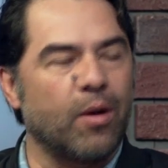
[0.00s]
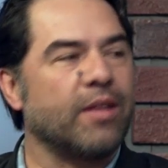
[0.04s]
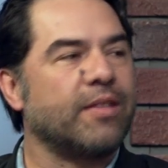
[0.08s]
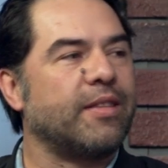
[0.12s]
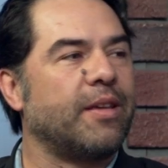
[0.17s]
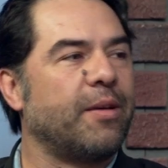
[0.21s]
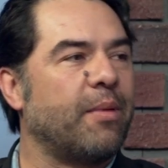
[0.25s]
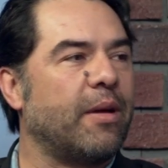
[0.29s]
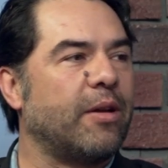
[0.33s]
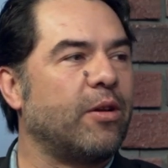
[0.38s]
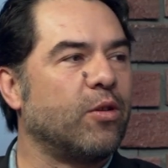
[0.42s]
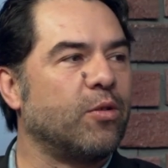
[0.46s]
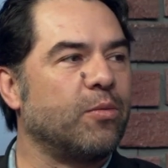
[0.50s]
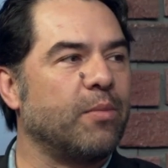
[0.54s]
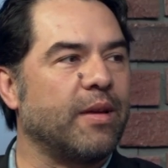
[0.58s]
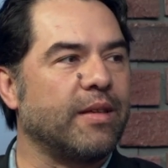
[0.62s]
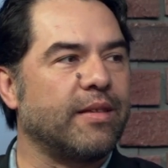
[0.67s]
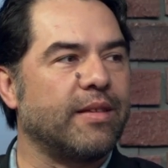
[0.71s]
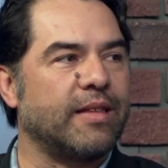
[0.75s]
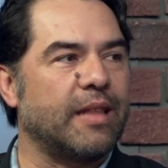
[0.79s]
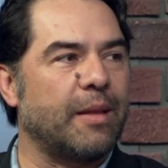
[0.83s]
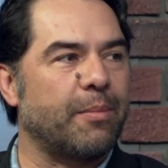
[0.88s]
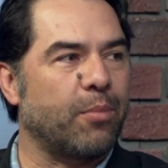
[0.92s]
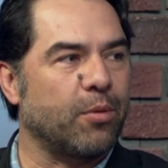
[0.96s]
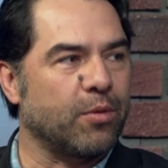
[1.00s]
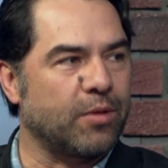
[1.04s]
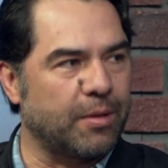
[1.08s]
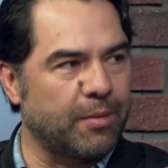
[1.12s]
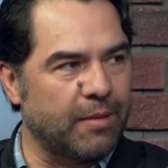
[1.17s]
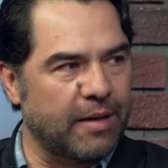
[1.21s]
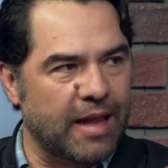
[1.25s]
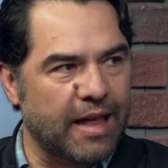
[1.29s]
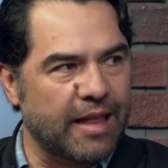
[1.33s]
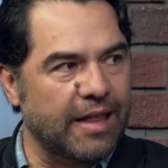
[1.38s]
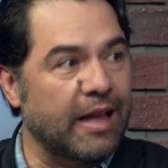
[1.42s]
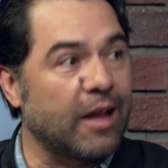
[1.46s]
hace varios meses la
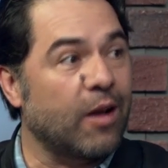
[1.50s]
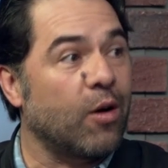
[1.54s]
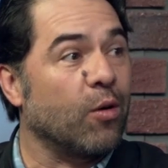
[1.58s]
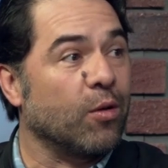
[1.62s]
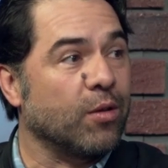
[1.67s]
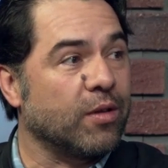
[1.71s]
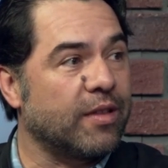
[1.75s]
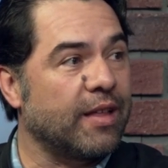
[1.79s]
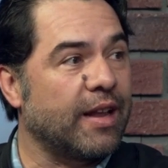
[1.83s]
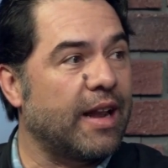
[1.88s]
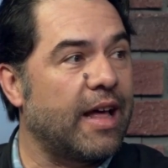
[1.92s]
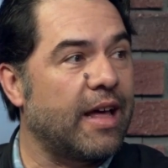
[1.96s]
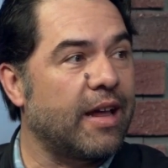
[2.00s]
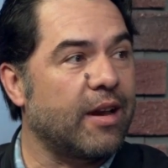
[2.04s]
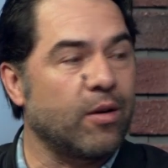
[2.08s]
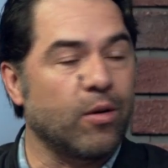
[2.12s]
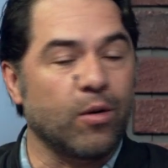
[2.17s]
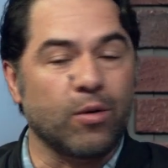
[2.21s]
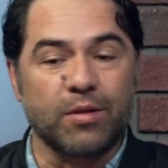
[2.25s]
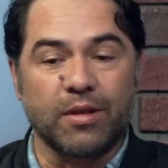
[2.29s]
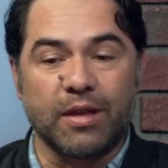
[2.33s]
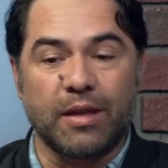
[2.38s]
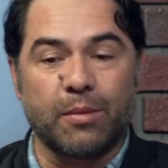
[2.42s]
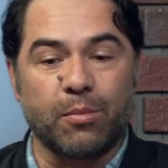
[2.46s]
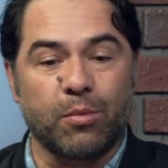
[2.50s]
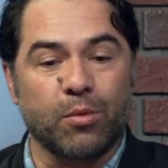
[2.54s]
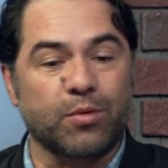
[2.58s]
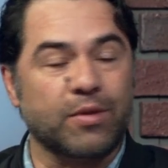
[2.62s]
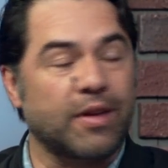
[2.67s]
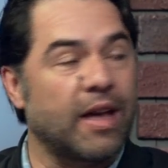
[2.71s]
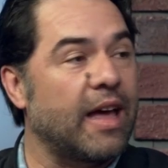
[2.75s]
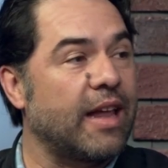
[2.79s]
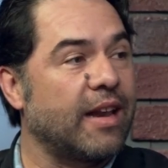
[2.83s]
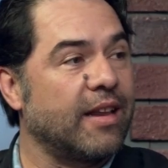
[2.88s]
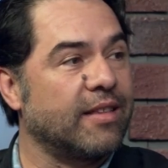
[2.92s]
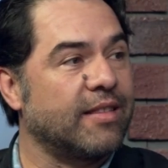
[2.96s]
posibilidad de encontrarnos y
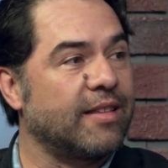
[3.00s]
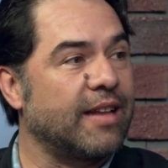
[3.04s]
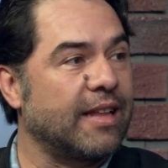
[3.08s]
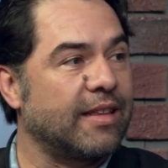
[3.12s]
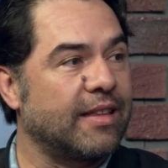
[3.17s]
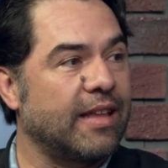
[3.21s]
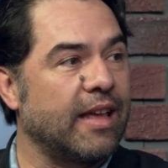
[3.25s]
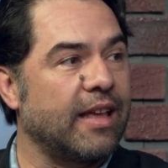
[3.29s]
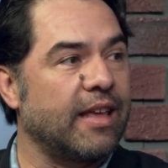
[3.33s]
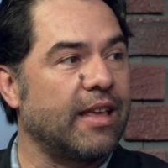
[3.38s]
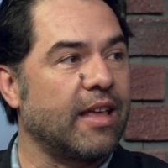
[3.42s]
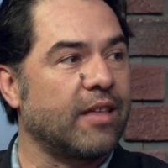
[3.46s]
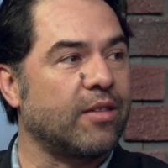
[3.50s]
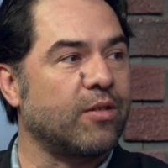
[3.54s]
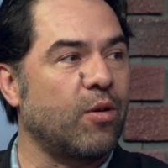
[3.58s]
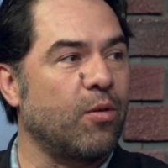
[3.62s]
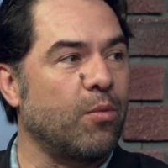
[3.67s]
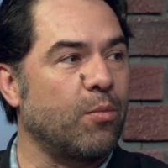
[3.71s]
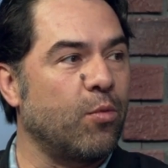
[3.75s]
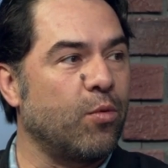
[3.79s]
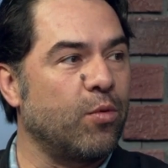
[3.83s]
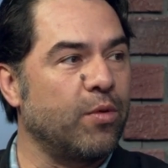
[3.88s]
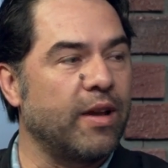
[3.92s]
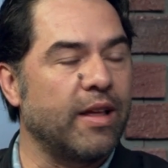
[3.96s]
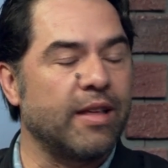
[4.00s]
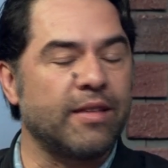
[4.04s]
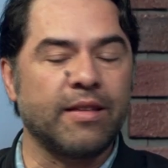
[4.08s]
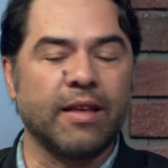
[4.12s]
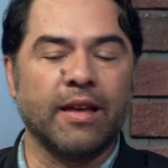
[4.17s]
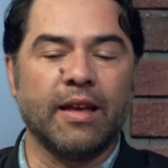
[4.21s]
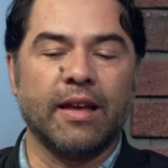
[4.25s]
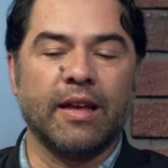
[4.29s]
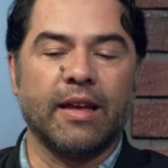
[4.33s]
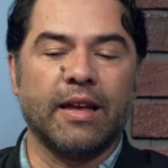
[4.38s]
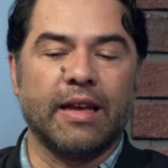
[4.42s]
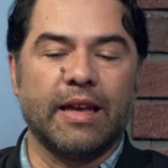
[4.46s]
buscar estrategias comunes
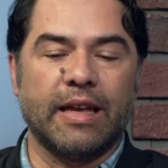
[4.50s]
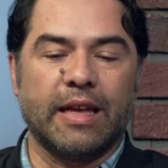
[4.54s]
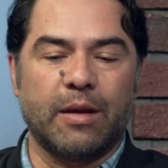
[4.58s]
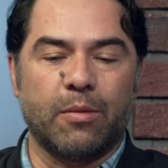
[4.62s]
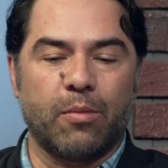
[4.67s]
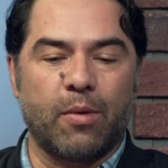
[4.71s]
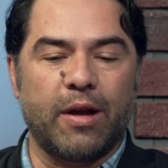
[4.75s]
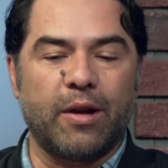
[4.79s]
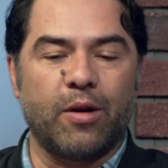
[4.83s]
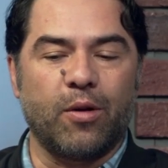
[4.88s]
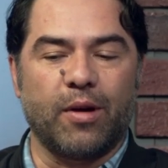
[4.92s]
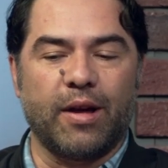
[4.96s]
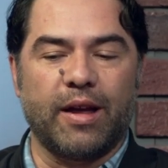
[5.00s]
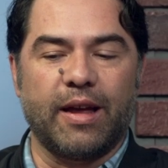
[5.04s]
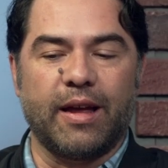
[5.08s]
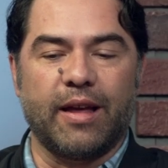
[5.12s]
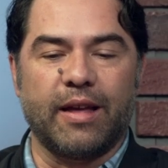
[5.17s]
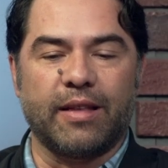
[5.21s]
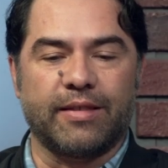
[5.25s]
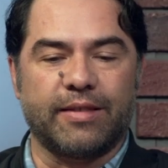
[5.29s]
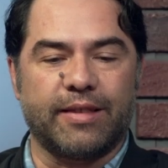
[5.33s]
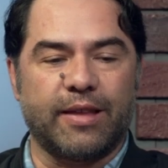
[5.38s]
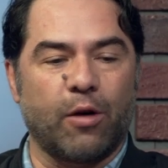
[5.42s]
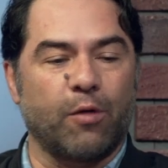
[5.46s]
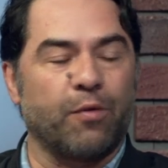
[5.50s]
y bueno, eh, se